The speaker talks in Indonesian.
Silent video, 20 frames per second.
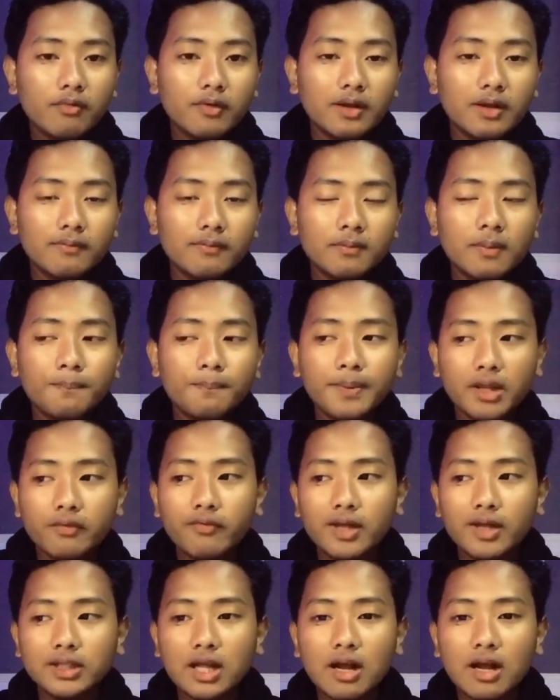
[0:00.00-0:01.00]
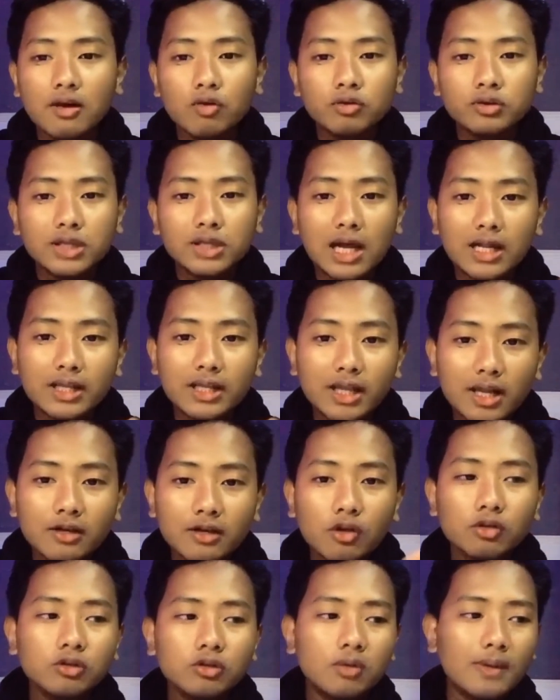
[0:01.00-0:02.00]
memprivat, akun kalian,
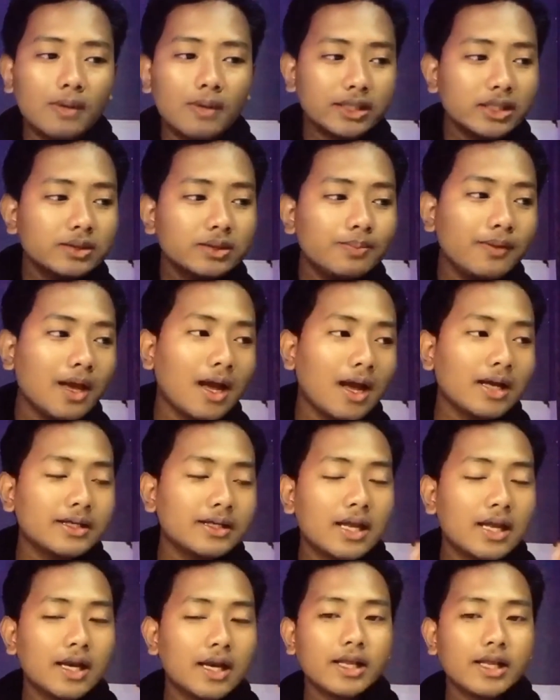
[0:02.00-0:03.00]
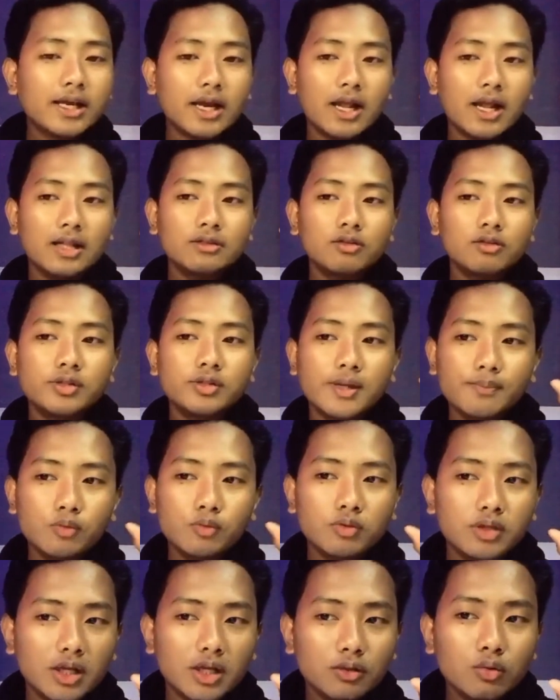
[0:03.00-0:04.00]
otomatis pihak dari kreator
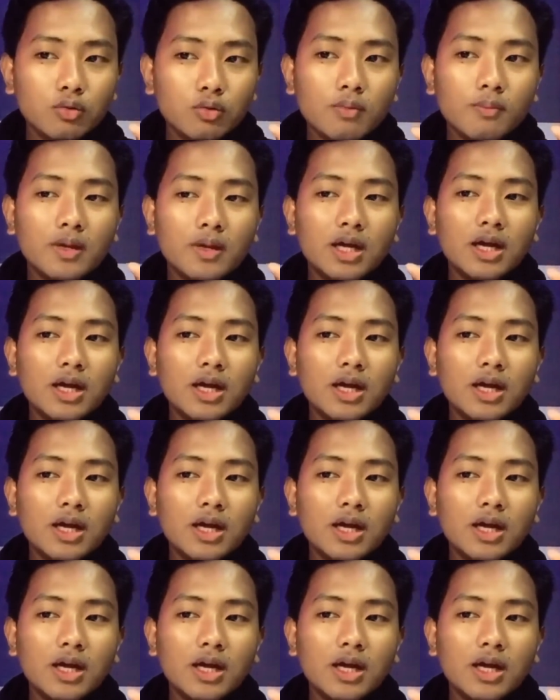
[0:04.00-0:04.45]
capcutnya itu